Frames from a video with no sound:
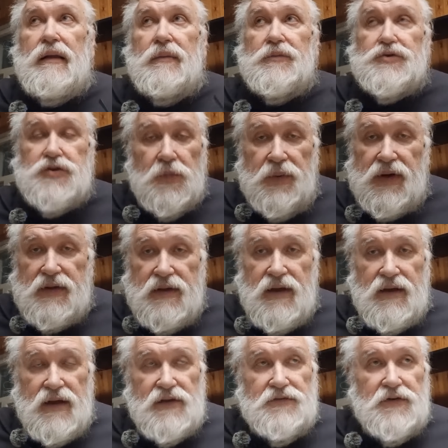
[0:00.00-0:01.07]
поступает
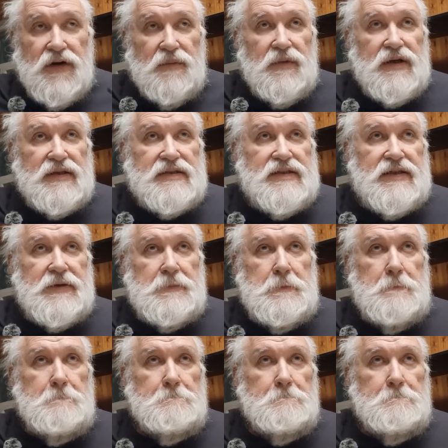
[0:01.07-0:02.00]
некая информация.